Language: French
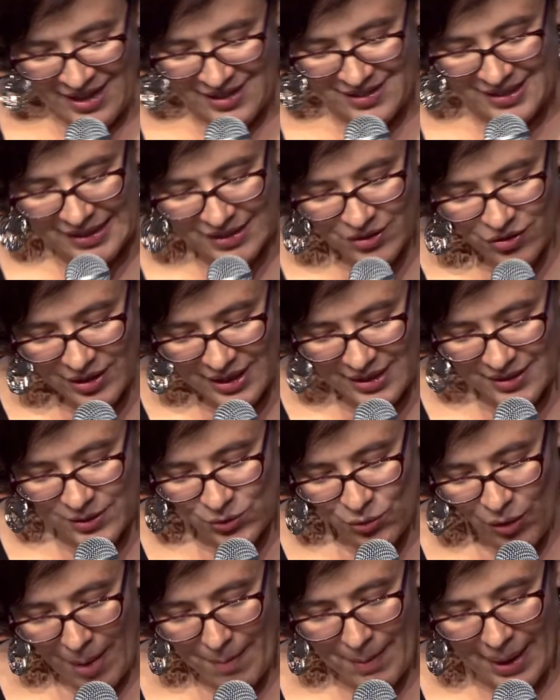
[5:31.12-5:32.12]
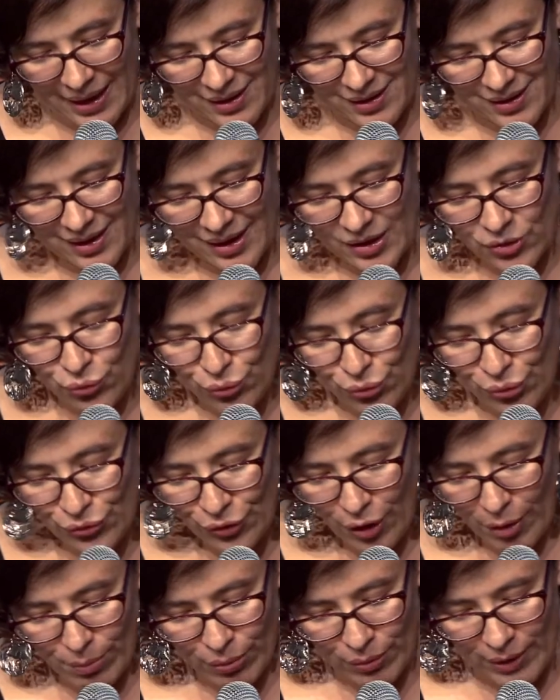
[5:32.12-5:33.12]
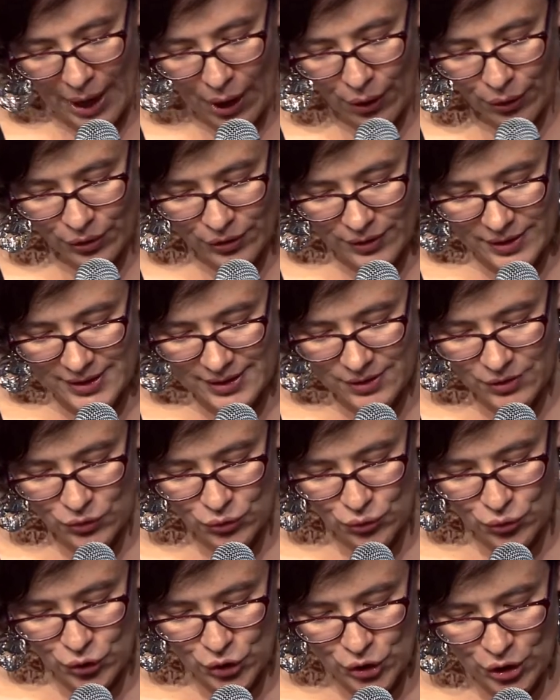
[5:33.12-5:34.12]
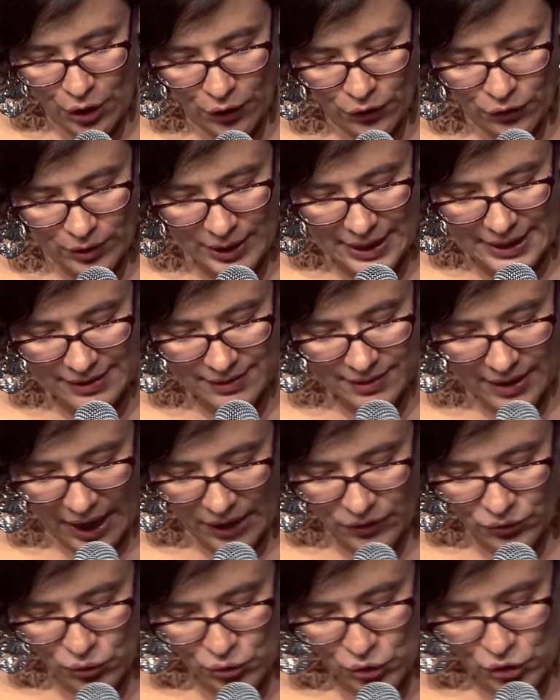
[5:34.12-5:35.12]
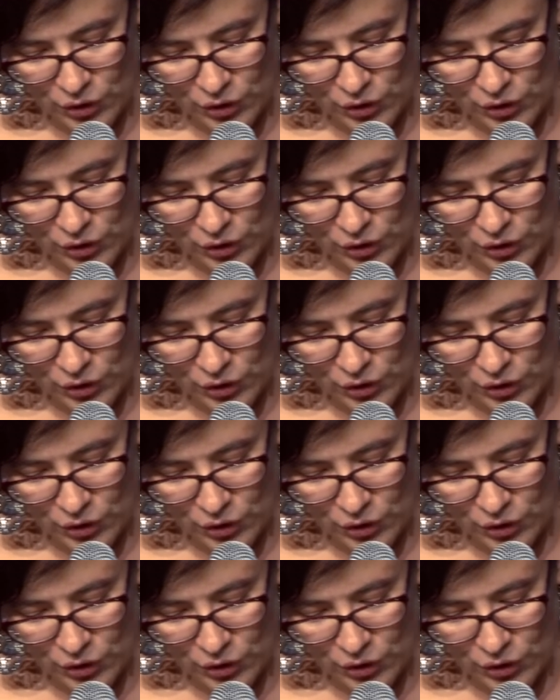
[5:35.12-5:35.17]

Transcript: cette collection a marqué un tournant pour la reconnaissance du genre dans la littérature